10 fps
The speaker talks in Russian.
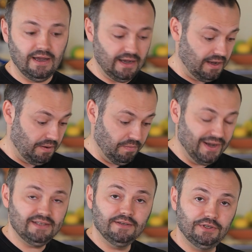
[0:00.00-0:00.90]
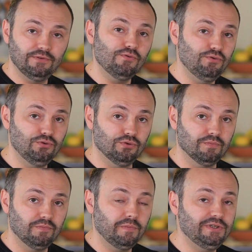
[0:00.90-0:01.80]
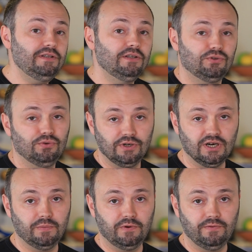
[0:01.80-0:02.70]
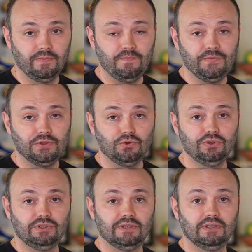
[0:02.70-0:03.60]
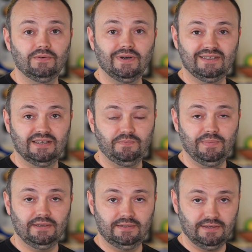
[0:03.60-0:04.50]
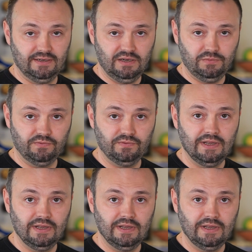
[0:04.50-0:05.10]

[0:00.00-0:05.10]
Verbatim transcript: А масло всего уйдет приблизительно 100 граммов. То есть 25 граммов